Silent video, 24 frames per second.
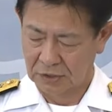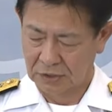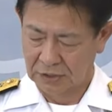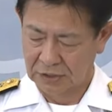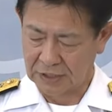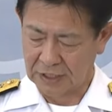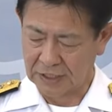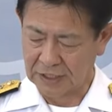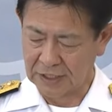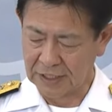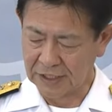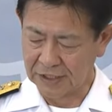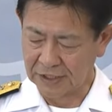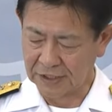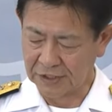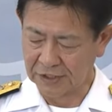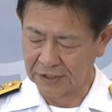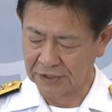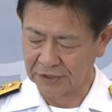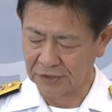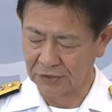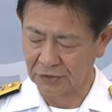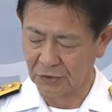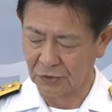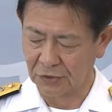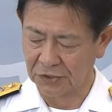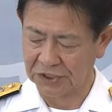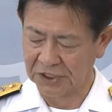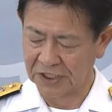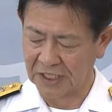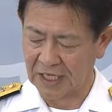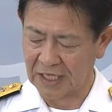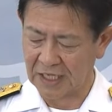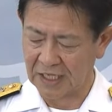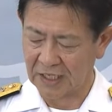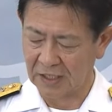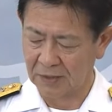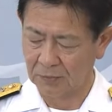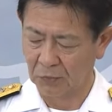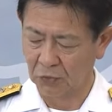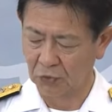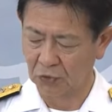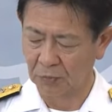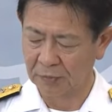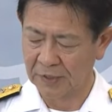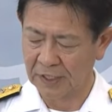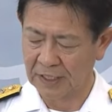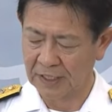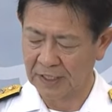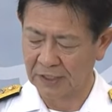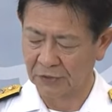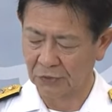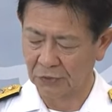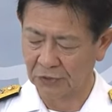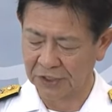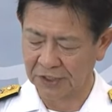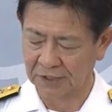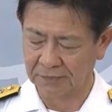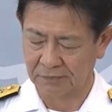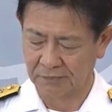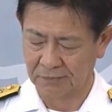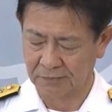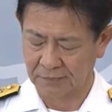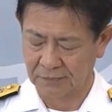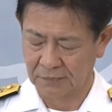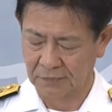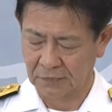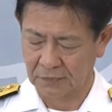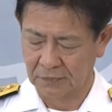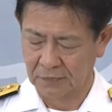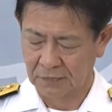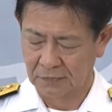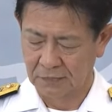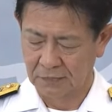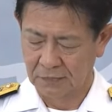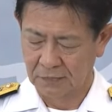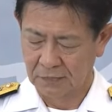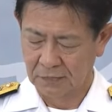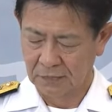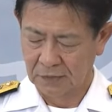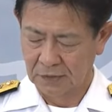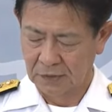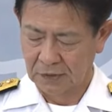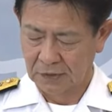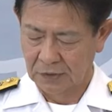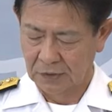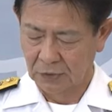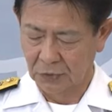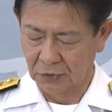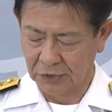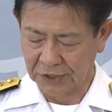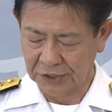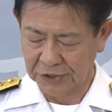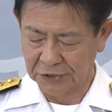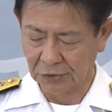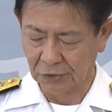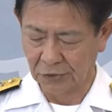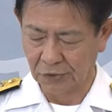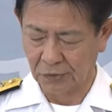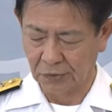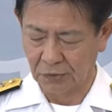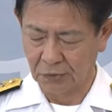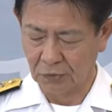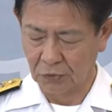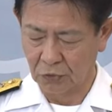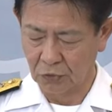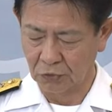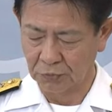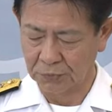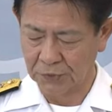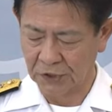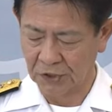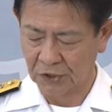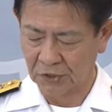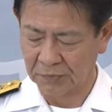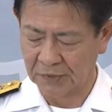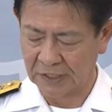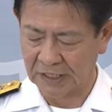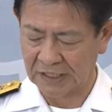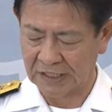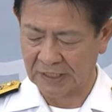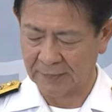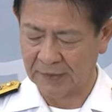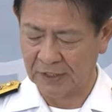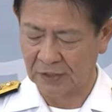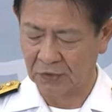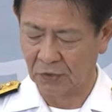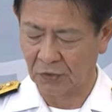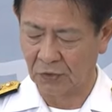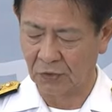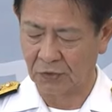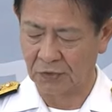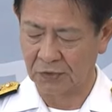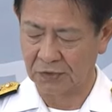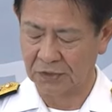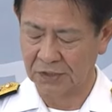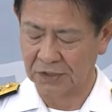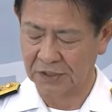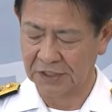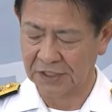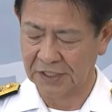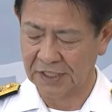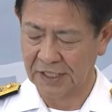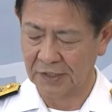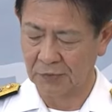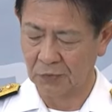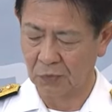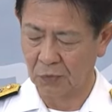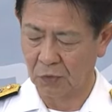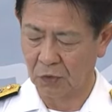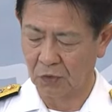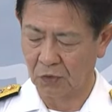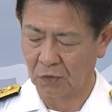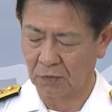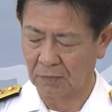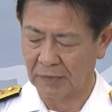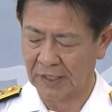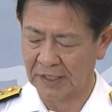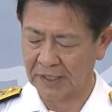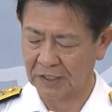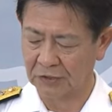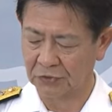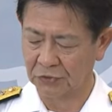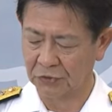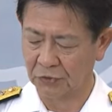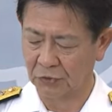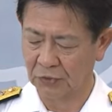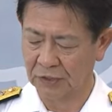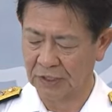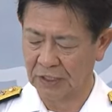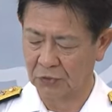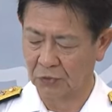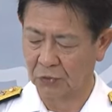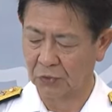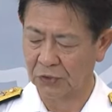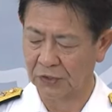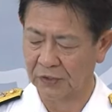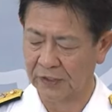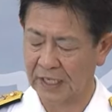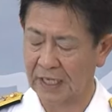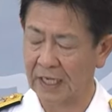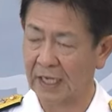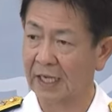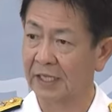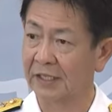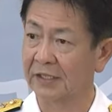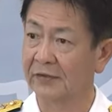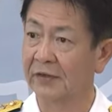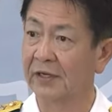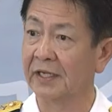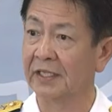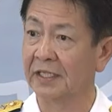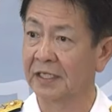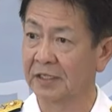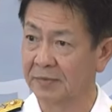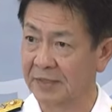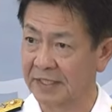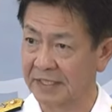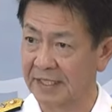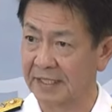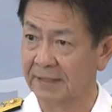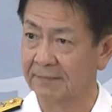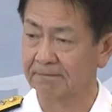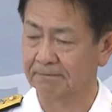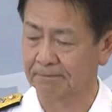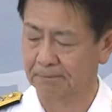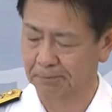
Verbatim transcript: 高い規律の保持が求められており、これ以上、国民の皆様の疑念を招くような行為はあってはなりません。